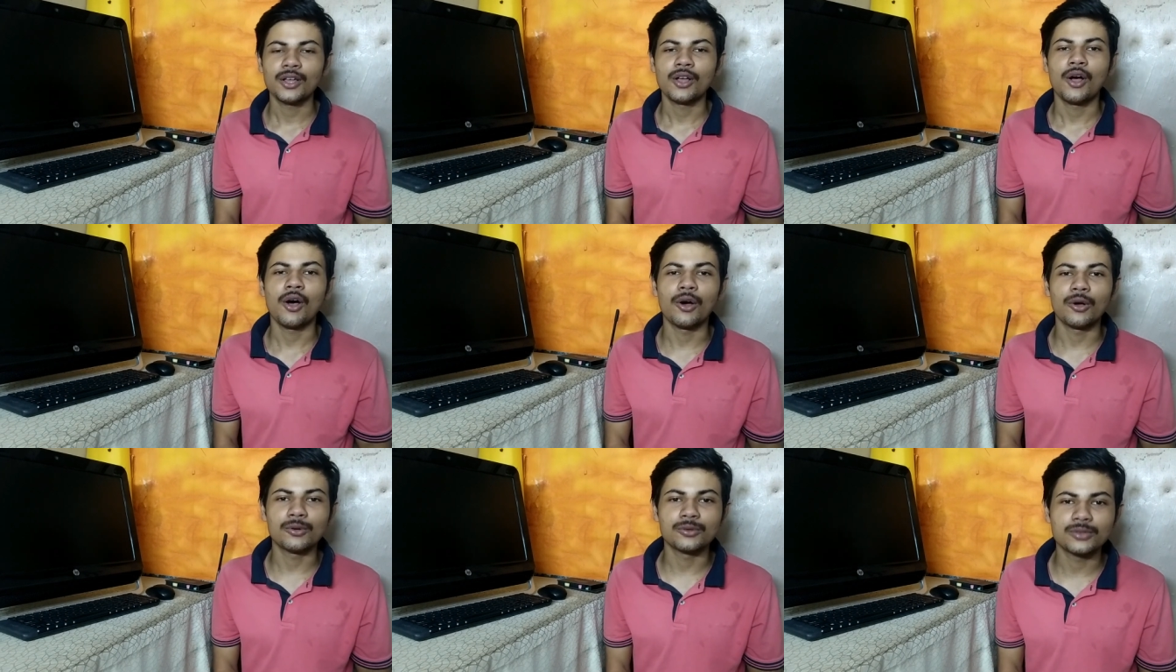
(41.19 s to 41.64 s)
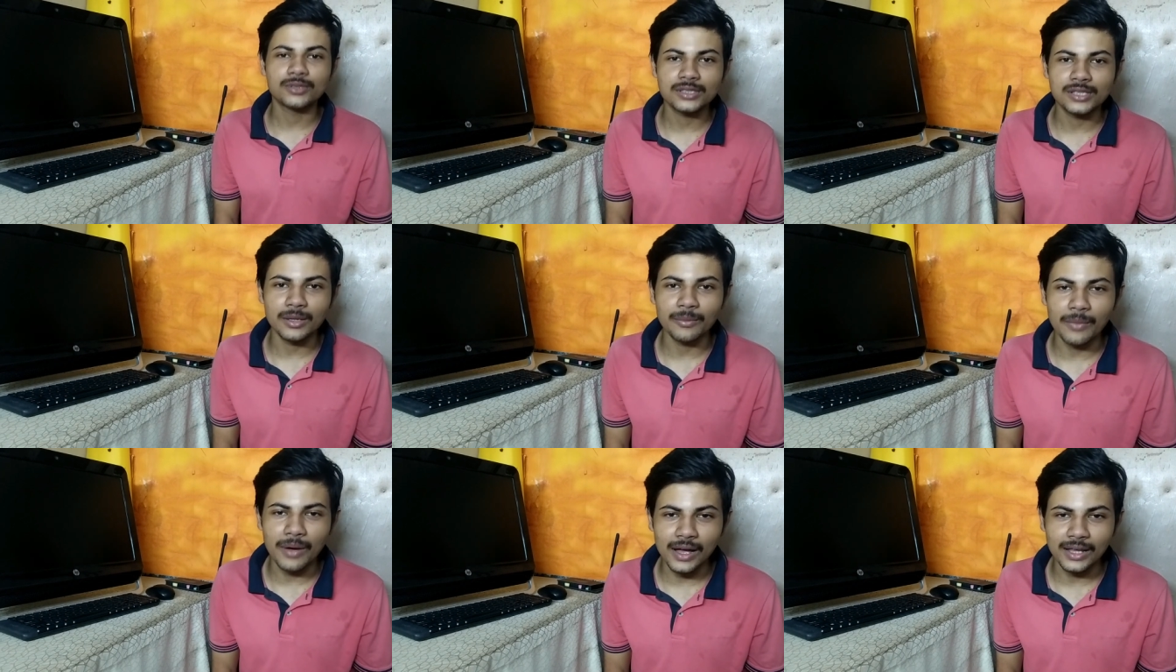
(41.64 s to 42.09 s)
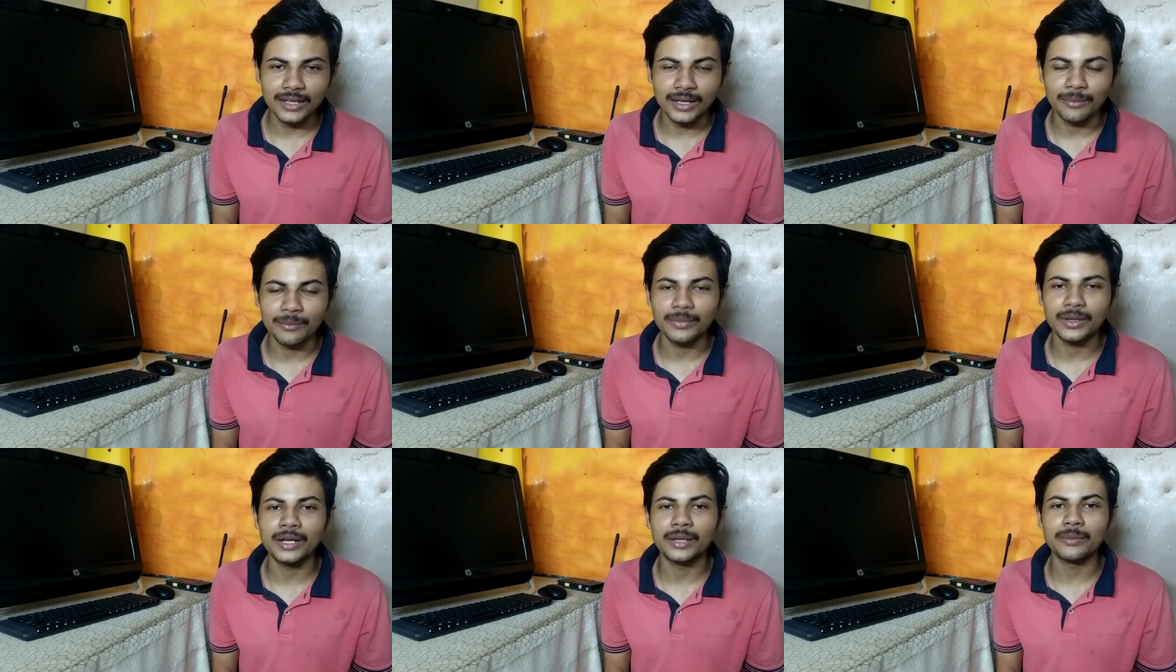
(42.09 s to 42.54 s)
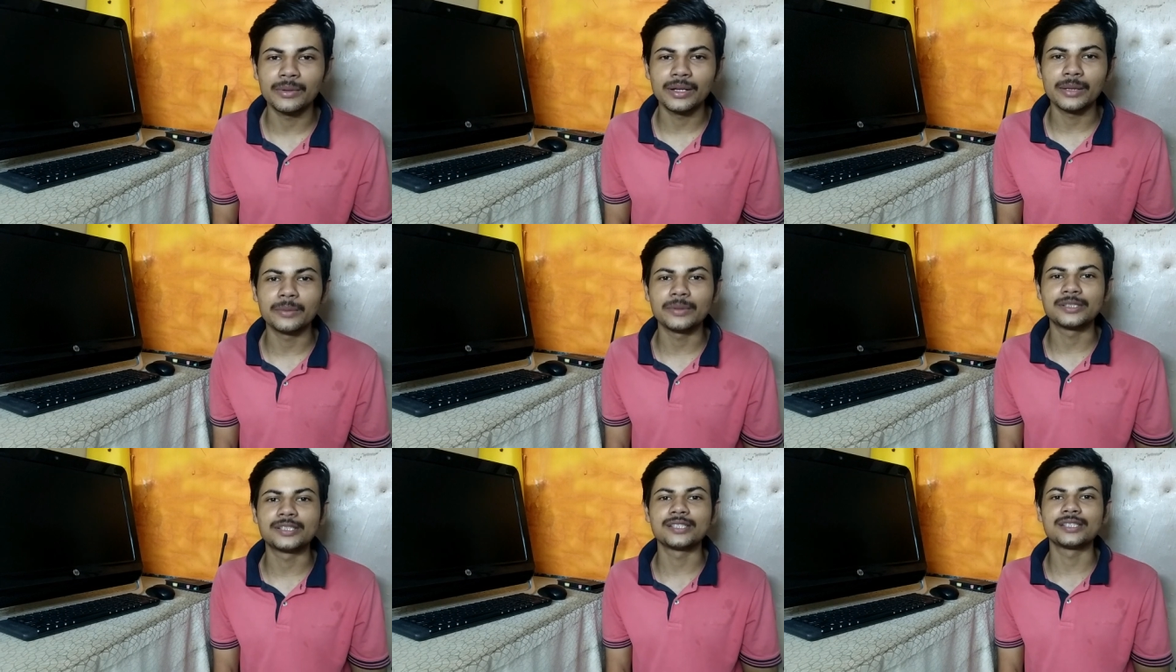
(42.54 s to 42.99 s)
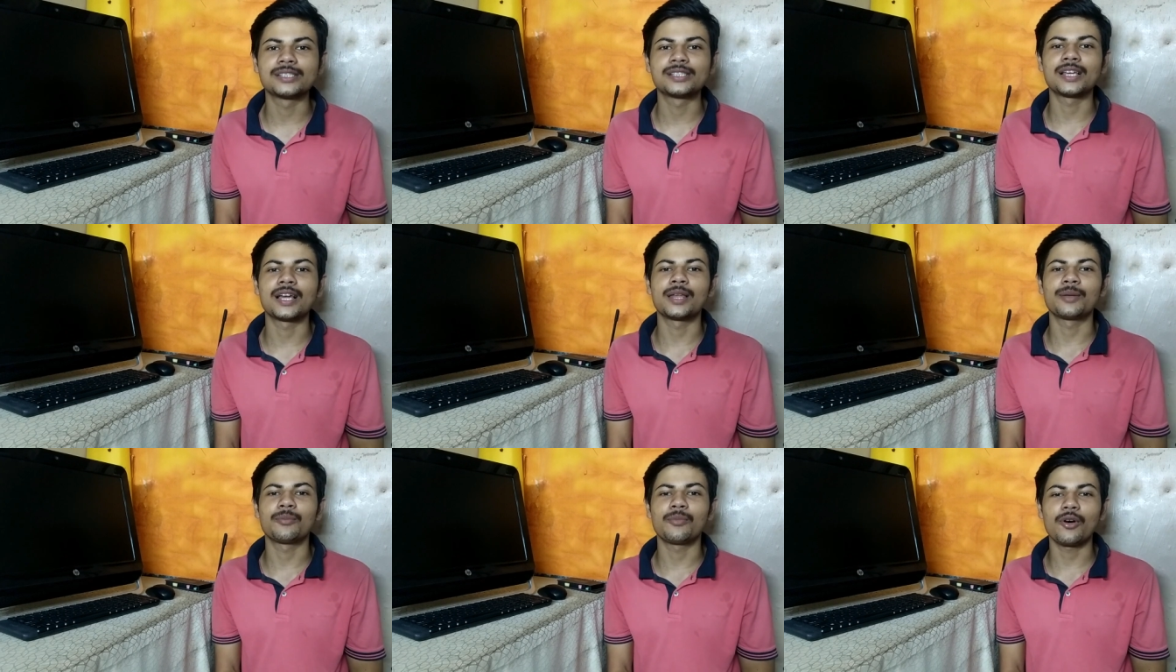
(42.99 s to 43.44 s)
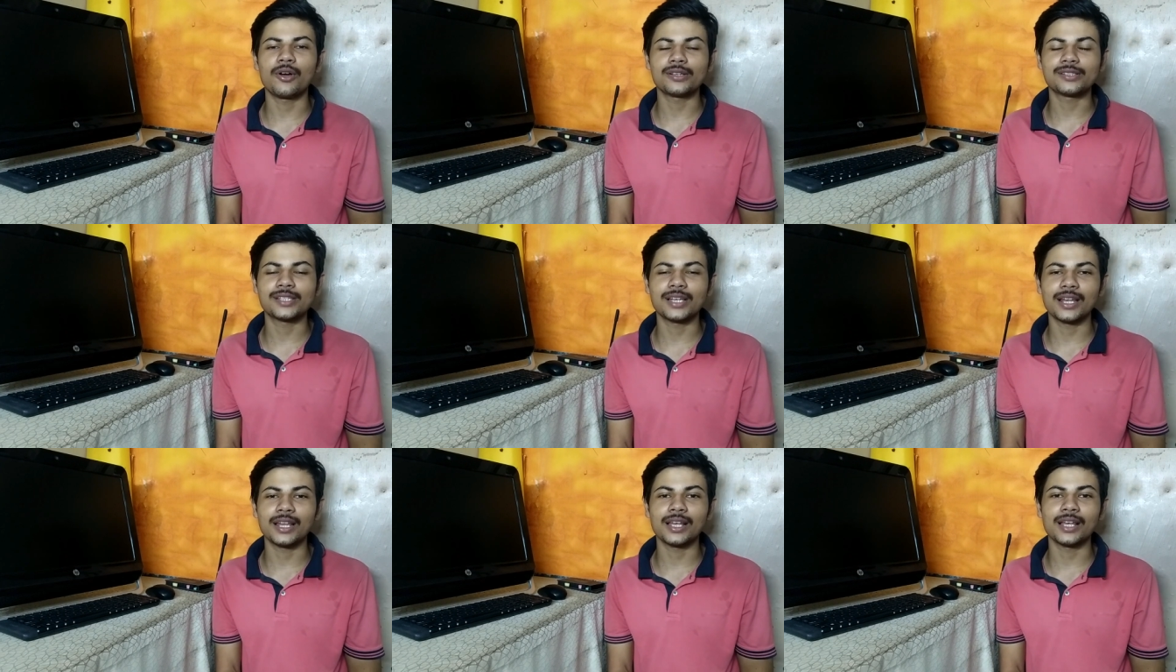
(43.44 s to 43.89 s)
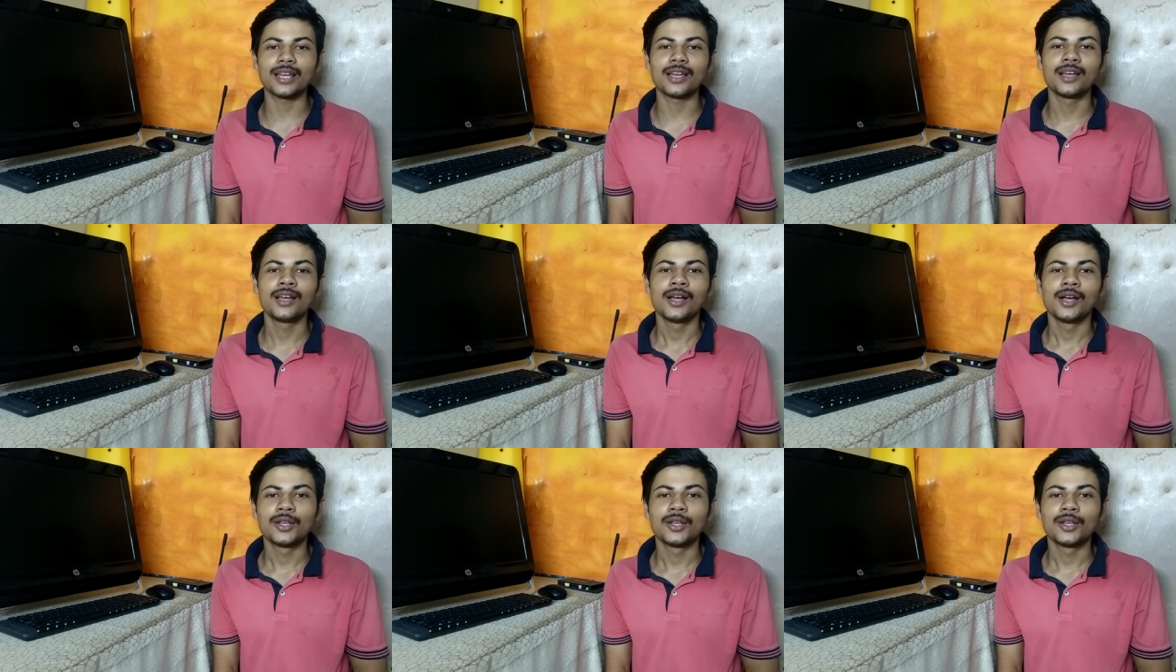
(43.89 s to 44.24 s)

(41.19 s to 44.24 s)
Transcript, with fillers: और उसके बाद हम बड़ी बड़ी भी चीज़ें अनबॉक्स करेंगे